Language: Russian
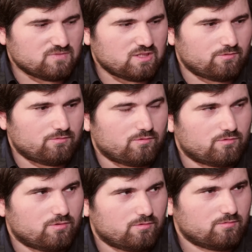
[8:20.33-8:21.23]
Ну,
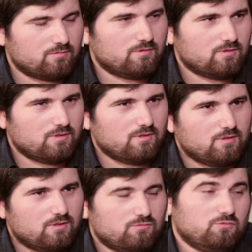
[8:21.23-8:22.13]

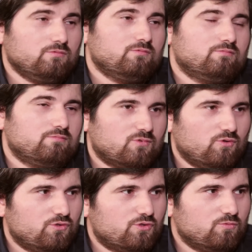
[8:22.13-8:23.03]
вот.
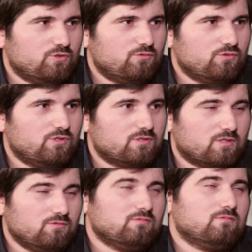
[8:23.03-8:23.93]
Кое-чему
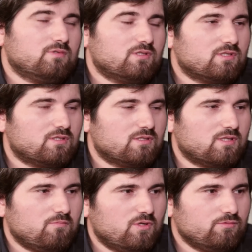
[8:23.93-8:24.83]
научился, ну,
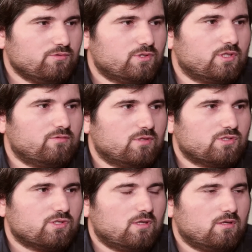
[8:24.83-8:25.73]
самоучкой
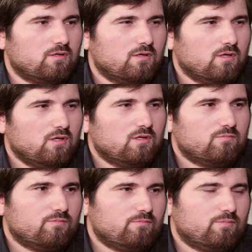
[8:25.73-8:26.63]
вначале.
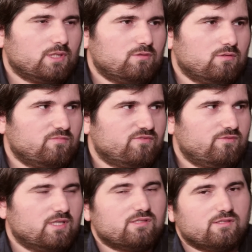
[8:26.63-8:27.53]
Потом в
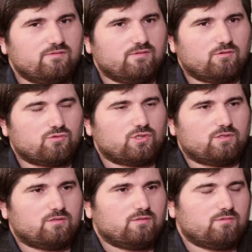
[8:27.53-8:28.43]
22
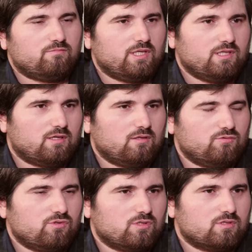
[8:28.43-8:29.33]
уже поехал
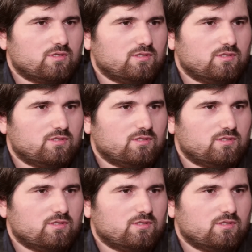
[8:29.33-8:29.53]
учиться.